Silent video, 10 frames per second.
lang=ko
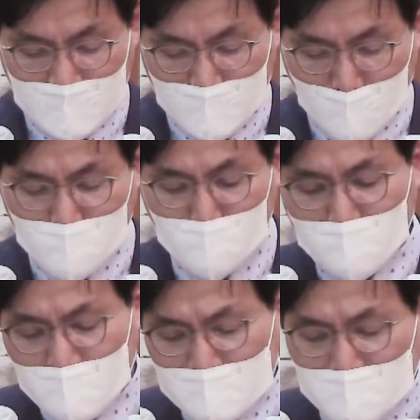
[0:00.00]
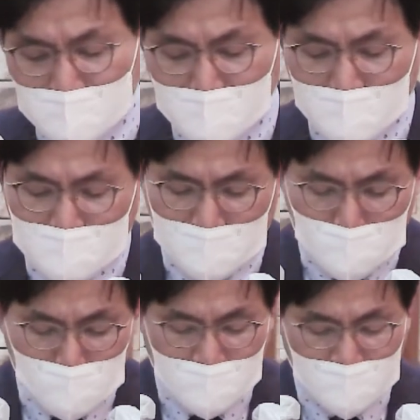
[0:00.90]
여러분, 우리의 인생길이 항상
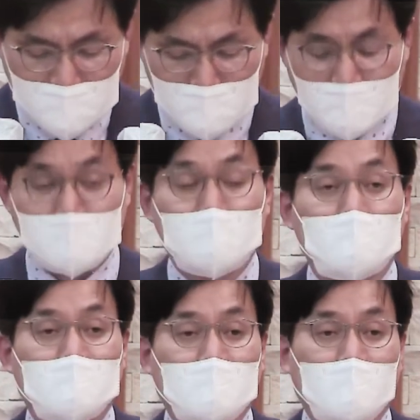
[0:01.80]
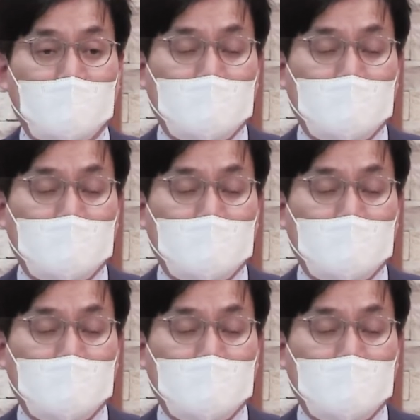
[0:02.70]
순탄하지는 않습니다.